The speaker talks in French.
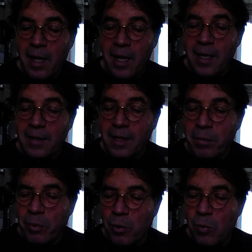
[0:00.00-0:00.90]
Et c'est
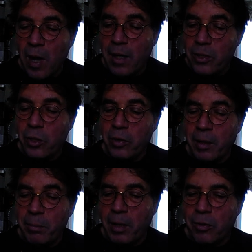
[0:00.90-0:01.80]
pourquoi je n'ai
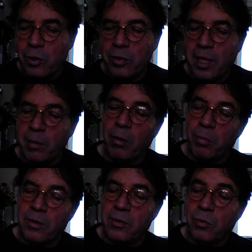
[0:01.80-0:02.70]
pas rejeté les
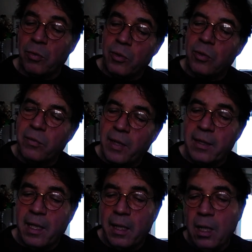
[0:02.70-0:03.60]
propositions de votre
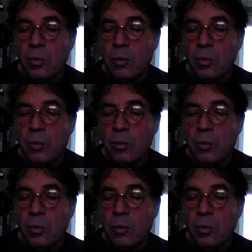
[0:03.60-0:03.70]
Varnet,